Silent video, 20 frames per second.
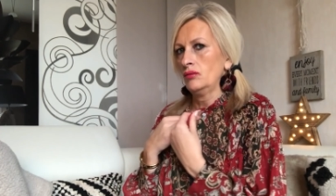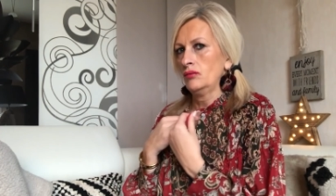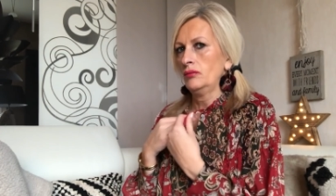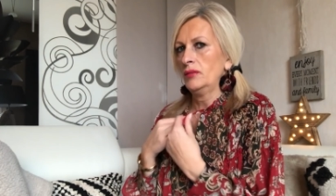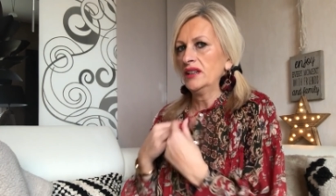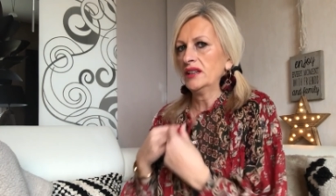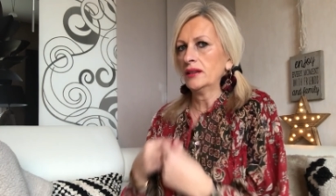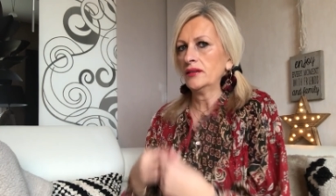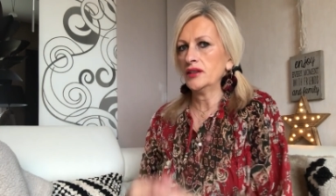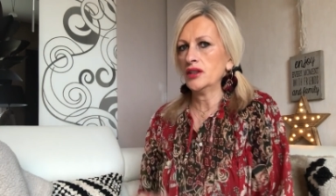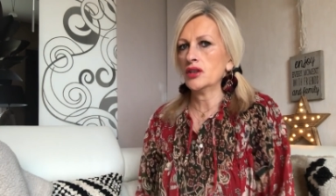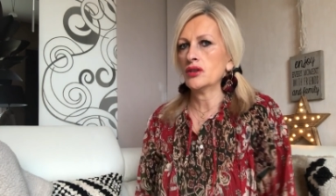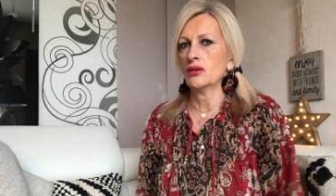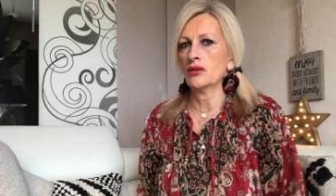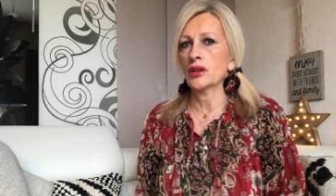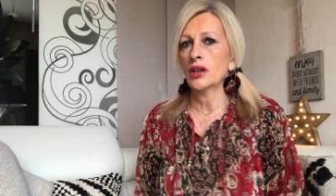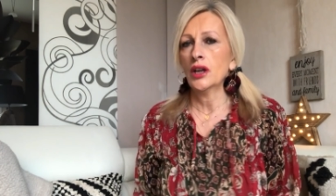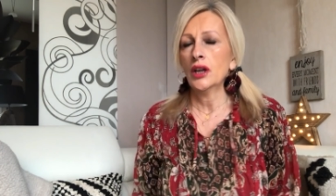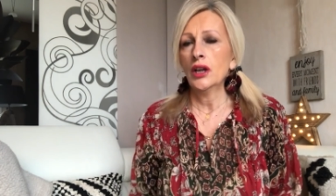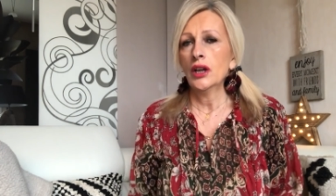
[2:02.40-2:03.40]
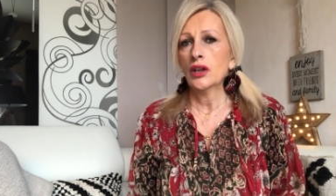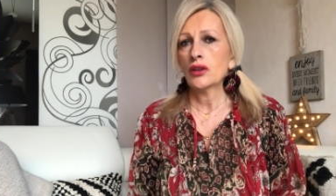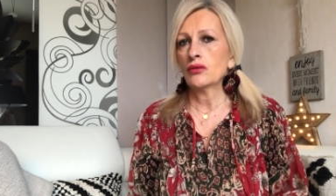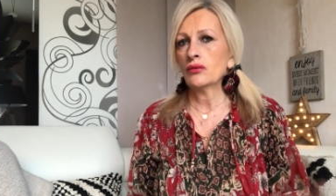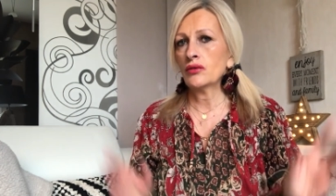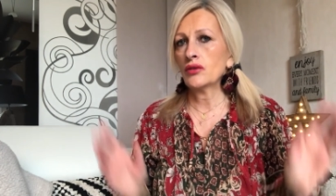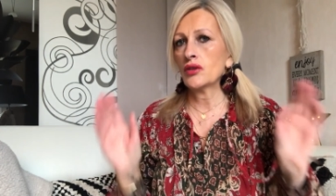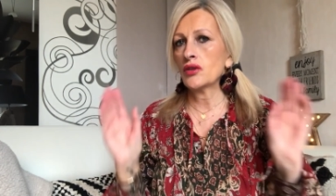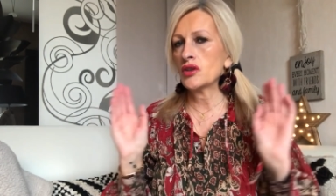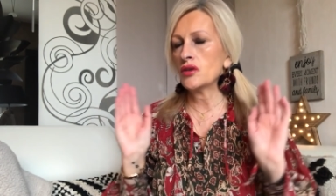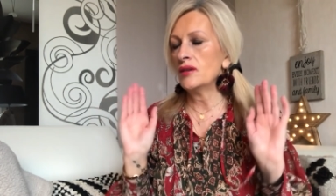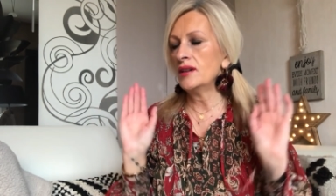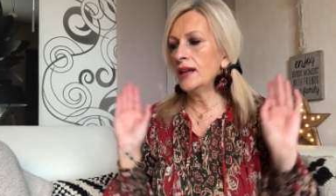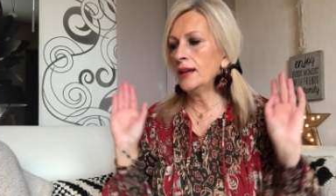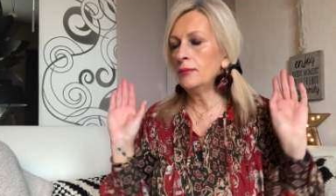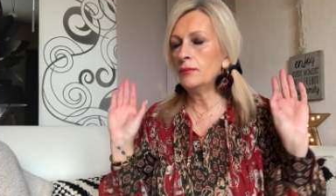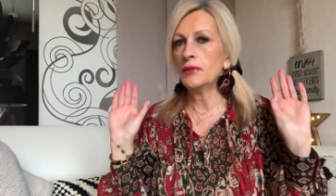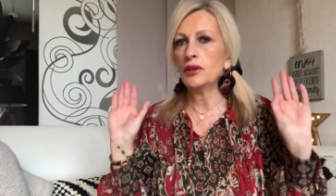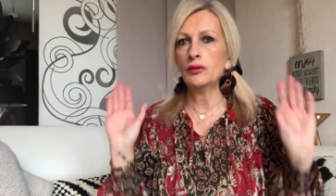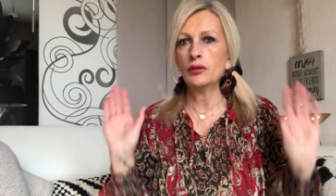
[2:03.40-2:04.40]
mettre un t-shirt. Donc, je
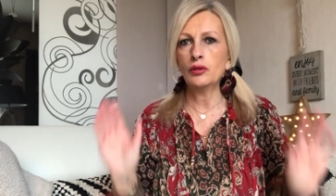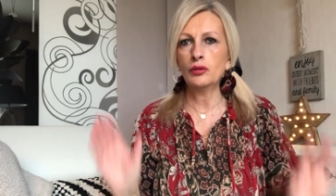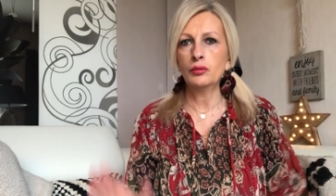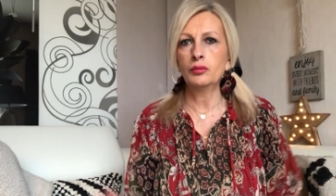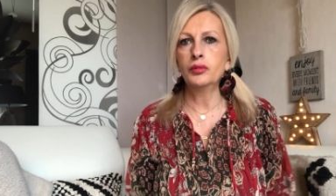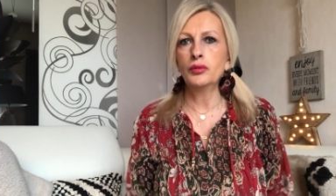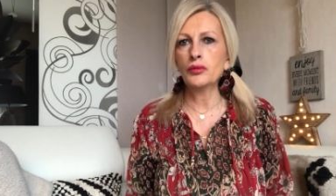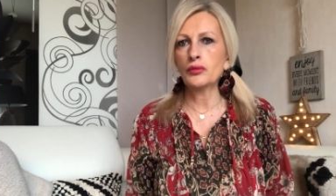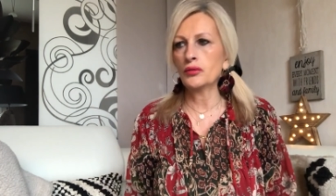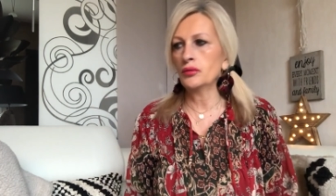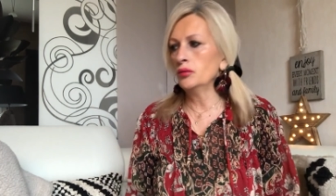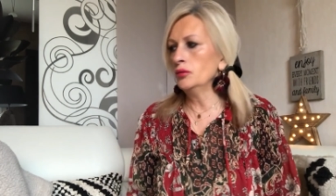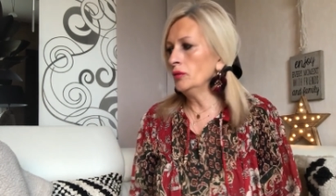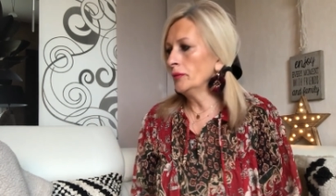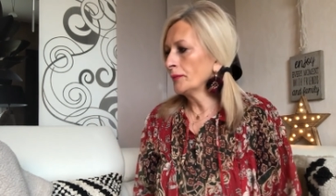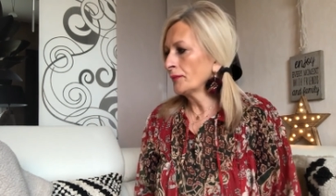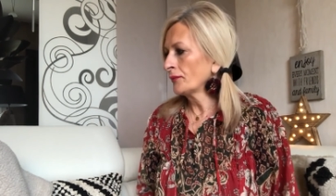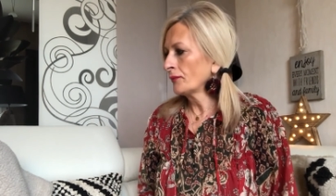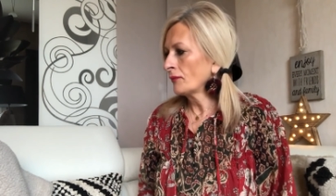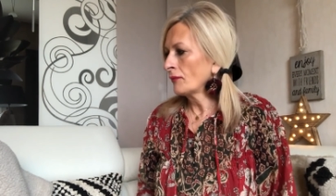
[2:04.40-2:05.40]
l'aime euh, beaucoup.